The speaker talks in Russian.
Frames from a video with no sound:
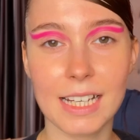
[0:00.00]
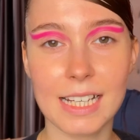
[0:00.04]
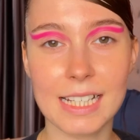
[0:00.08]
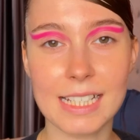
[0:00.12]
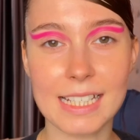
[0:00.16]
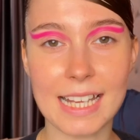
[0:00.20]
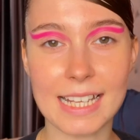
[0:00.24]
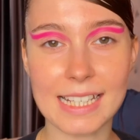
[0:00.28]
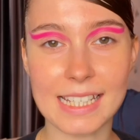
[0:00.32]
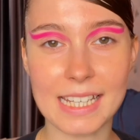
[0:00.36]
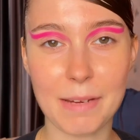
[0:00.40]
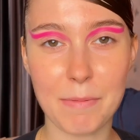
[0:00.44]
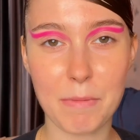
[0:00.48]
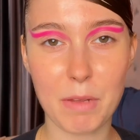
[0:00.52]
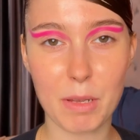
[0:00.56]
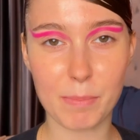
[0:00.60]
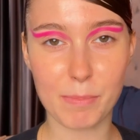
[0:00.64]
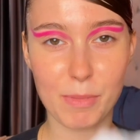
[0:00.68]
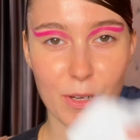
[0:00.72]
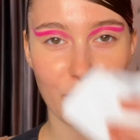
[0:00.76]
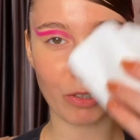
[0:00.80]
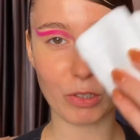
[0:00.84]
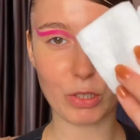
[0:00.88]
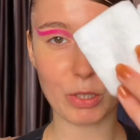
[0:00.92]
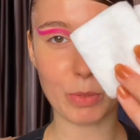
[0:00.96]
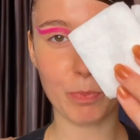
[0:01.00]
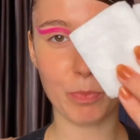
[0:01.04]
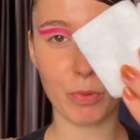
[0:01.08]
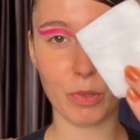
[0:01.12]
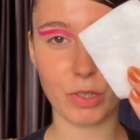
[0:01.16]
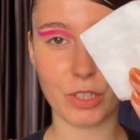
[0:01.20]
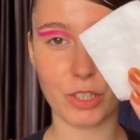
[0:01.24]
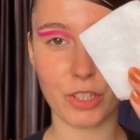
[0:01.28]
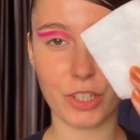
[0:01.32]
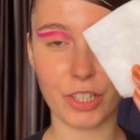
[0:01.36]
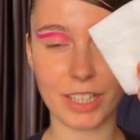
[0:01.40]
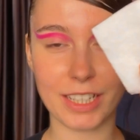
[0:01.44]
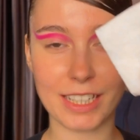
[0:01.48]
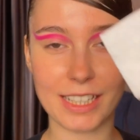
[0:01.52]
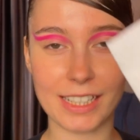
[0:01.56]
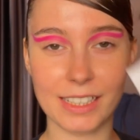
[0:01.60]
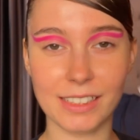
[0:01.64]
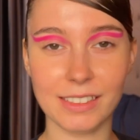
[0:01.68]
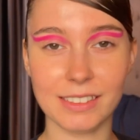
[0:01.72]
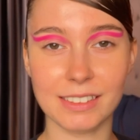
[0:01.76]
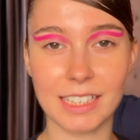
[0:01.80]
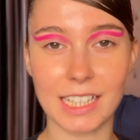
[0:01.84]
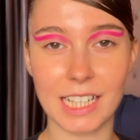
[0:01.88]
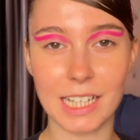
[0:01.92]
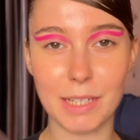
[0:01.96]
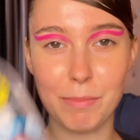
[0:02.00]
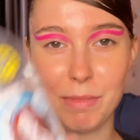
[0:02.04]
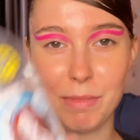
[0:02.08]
Затем я беру спонжики и